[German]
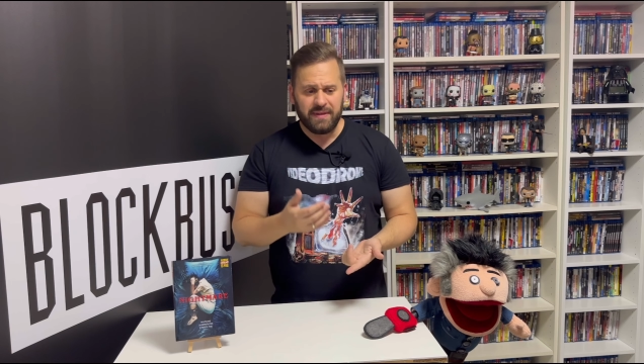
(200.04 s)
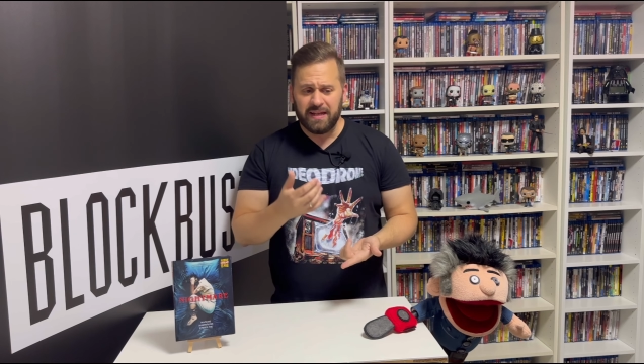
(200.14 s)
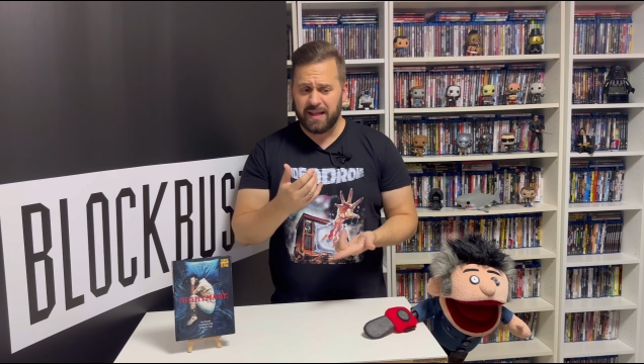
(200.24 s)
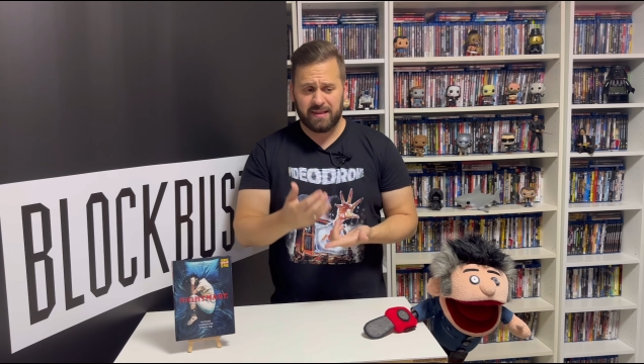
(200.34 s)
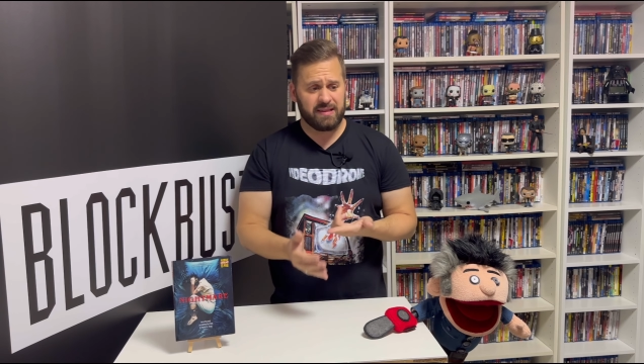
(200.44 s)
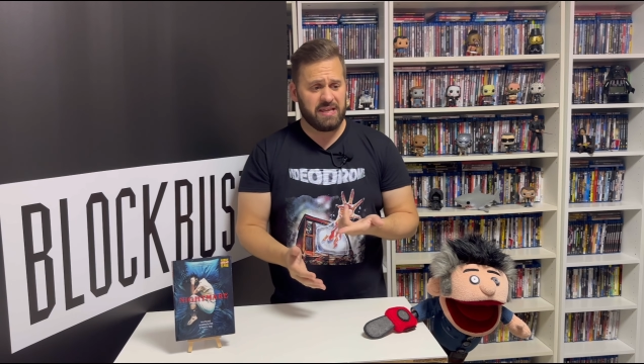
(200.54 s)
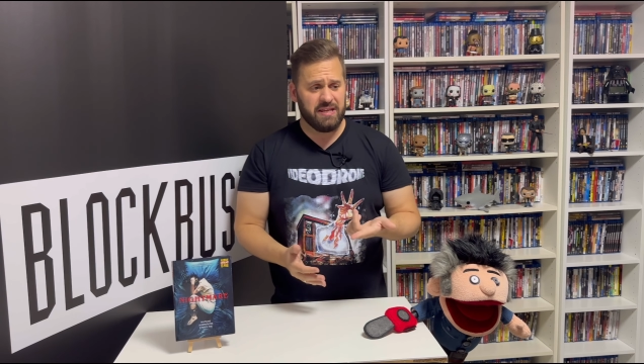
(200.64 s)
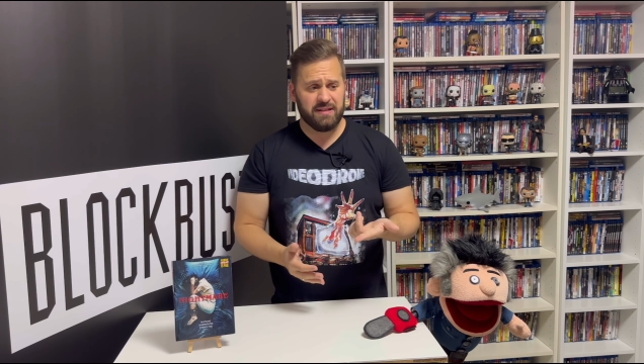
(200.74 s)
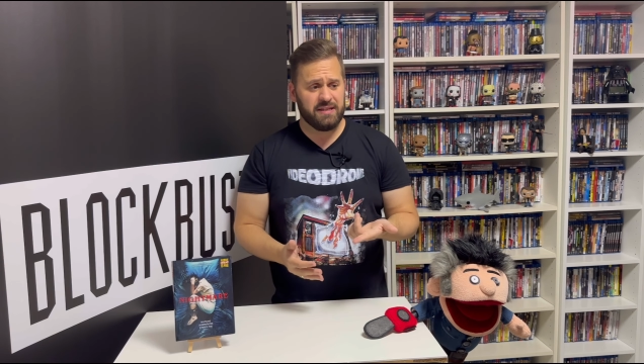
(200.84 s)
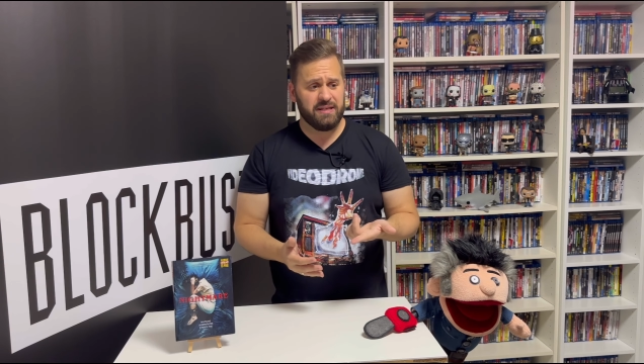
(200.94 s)
dass
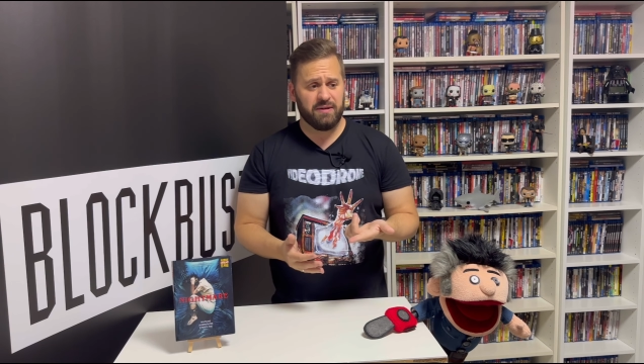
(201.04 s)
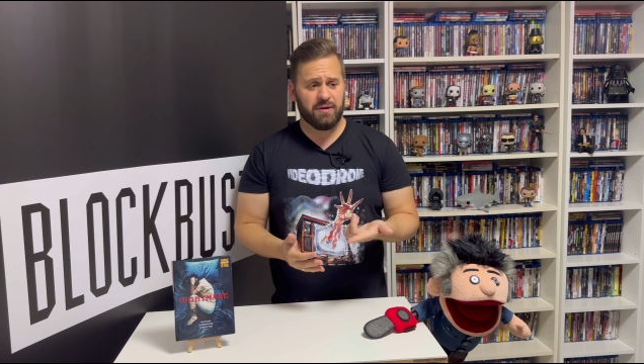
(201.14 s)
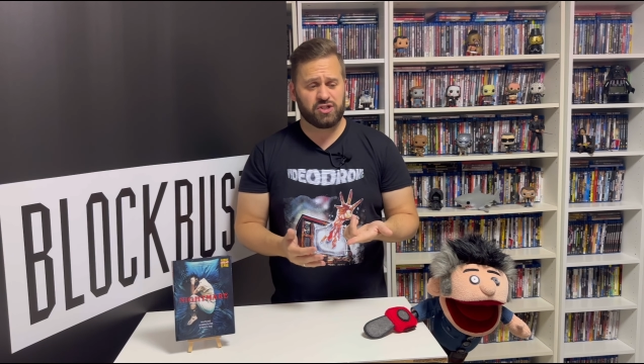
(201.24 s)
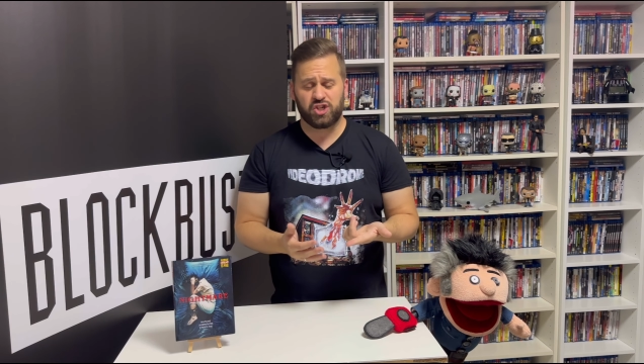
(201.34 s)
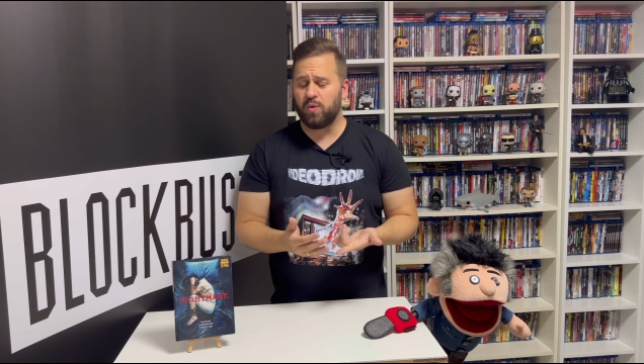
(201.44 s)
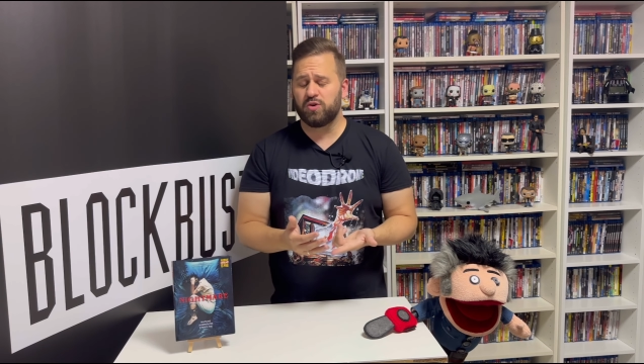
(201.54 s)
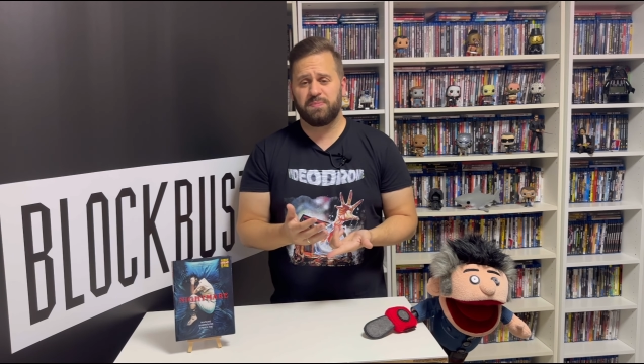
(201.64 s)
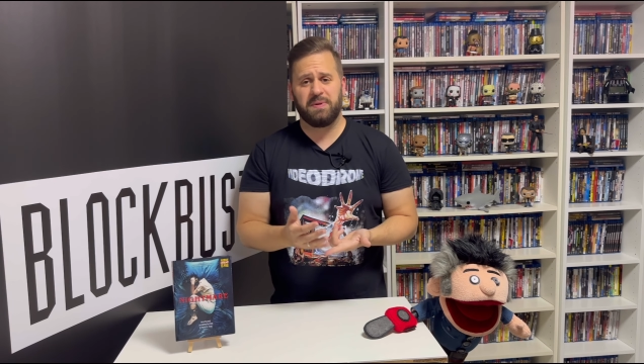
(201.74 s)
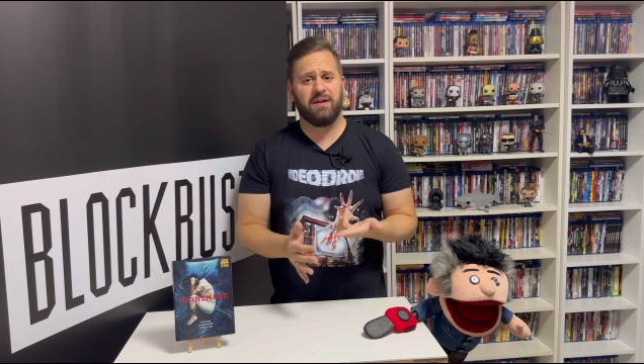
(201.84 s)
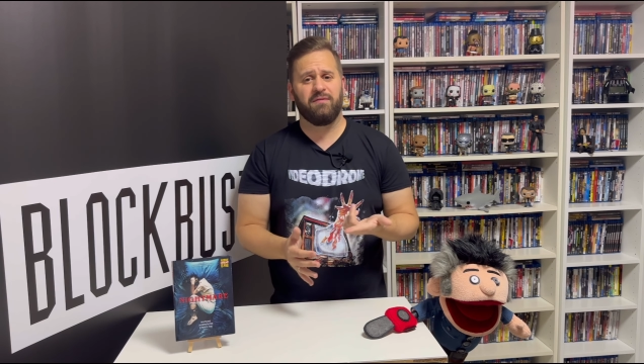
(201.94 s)
die, die äh,
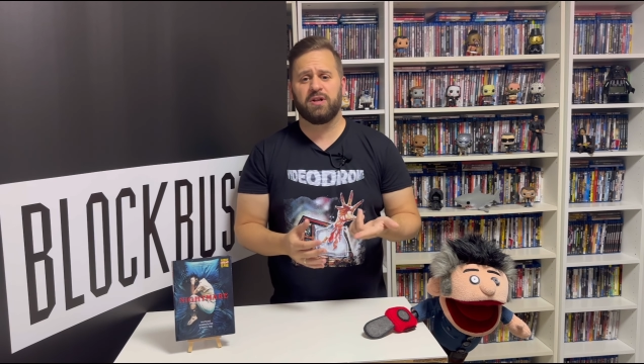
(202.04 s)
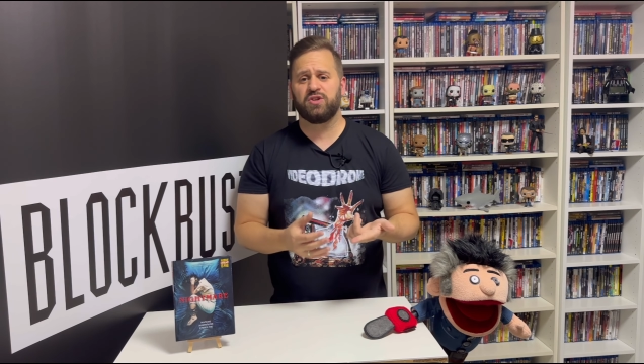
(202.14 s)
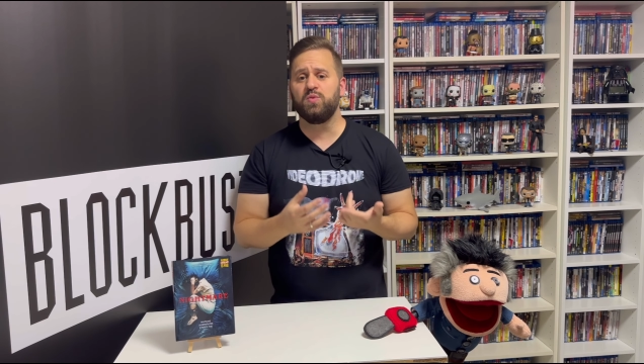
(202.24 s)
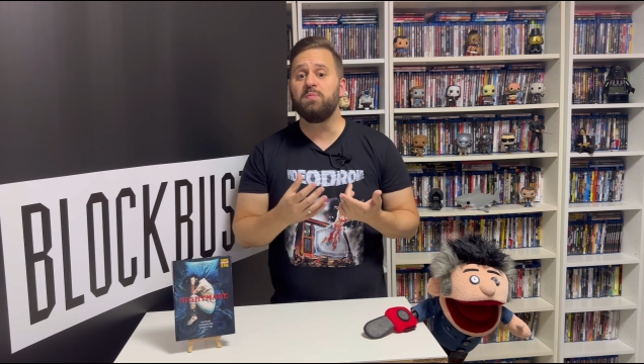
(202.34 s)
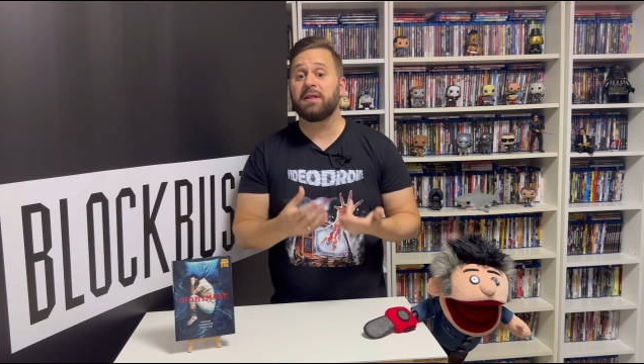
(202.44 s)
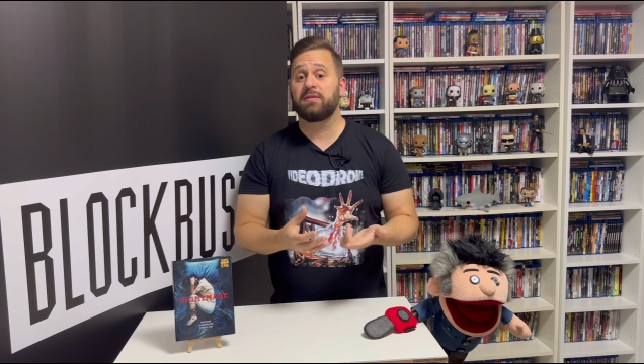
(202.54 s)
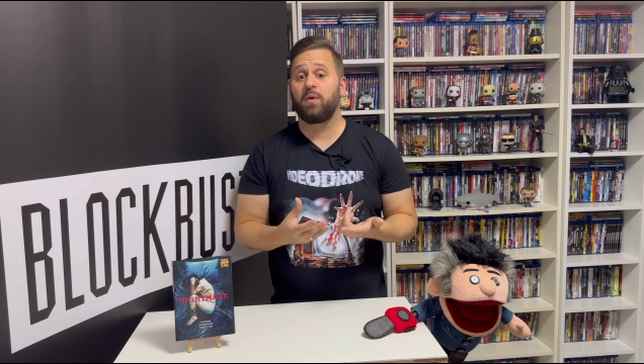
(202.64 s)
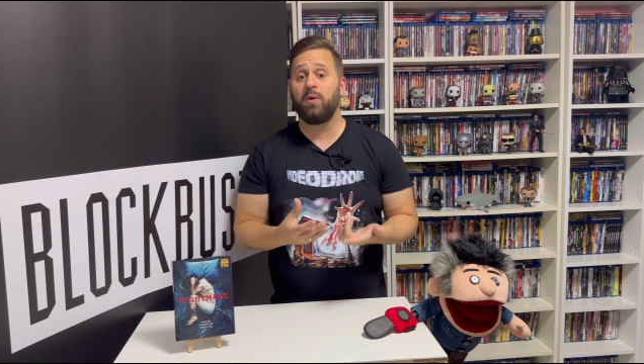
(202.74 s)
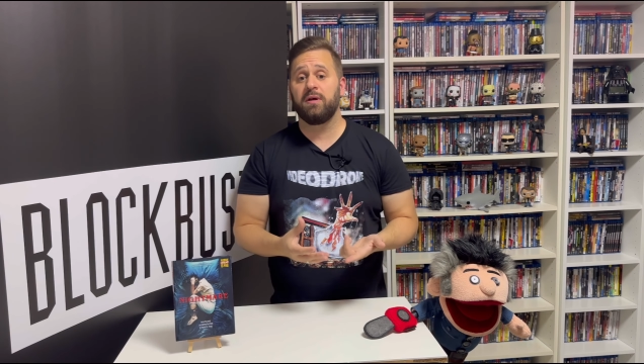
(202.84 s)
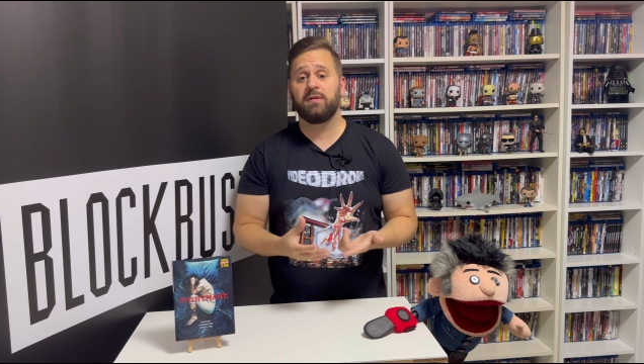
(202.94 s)
Schauspieler wirklich
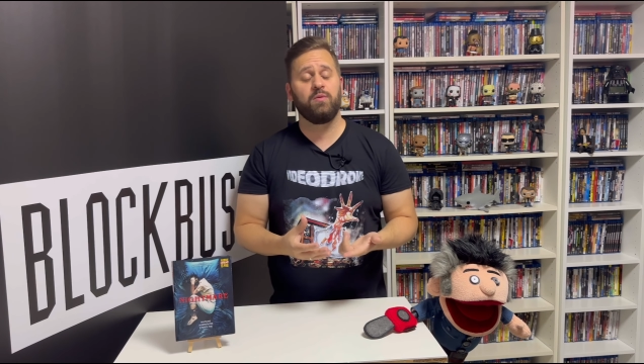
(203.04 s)
überzeugend,